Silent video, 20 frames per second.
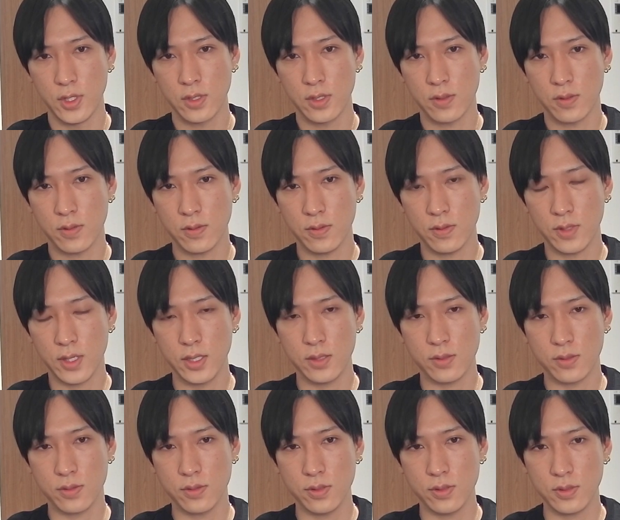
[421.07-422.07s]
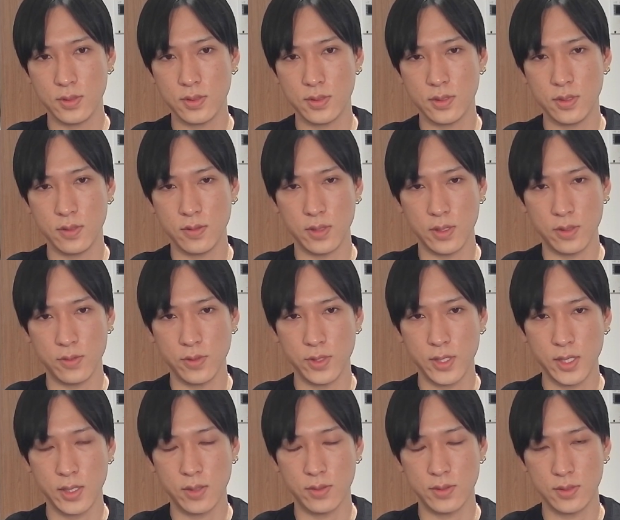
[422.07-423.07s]
このラインとクロスするような動き
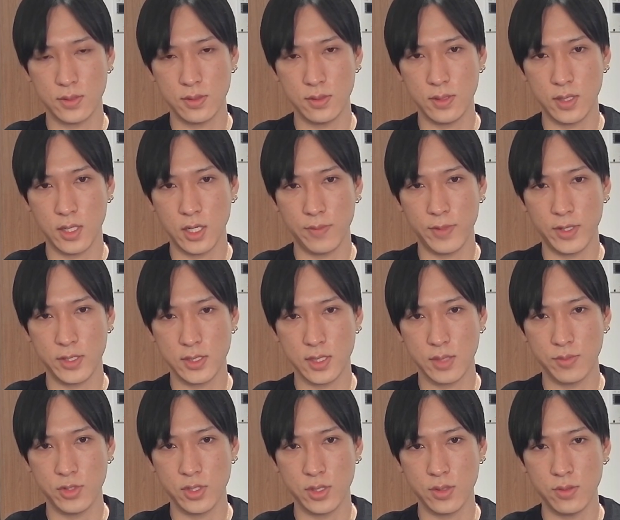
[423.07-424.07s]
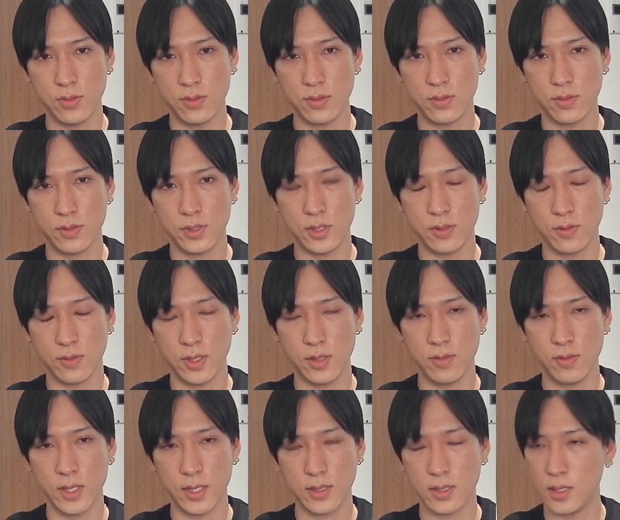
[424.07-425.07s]
方をするならば、下向き方向にトレンド
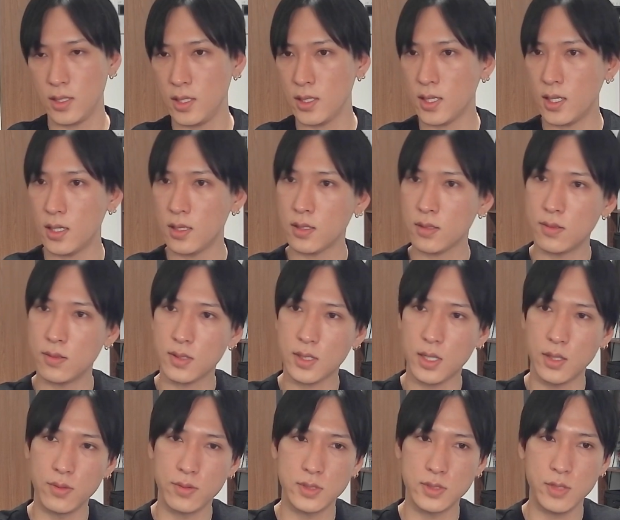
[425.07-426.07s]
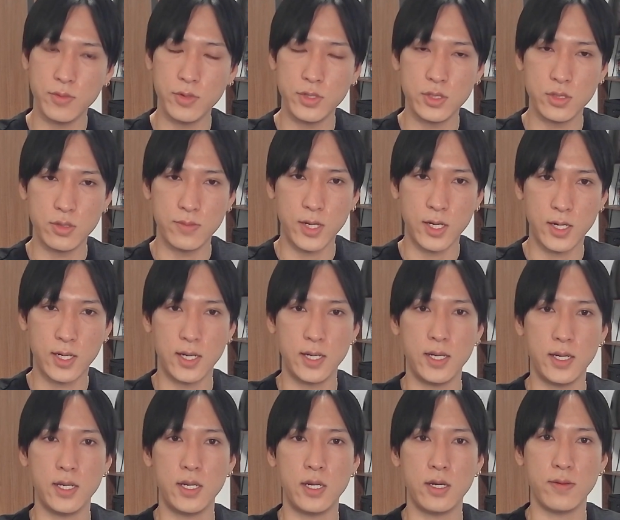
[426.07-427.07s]
が切り替わってくる可能性も一応まだ考え
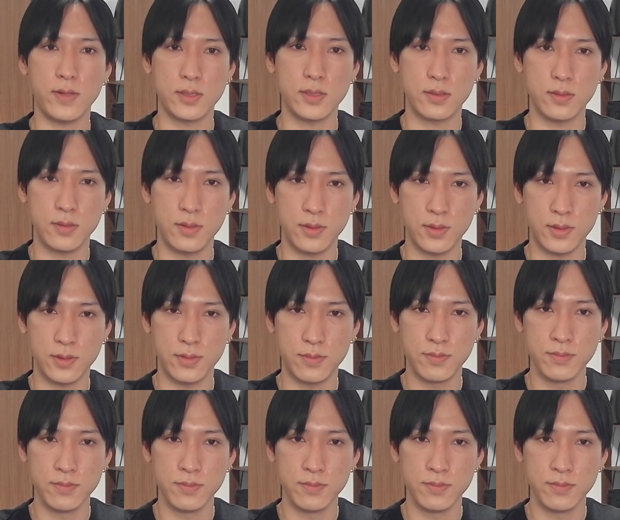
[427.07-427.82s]
られはする。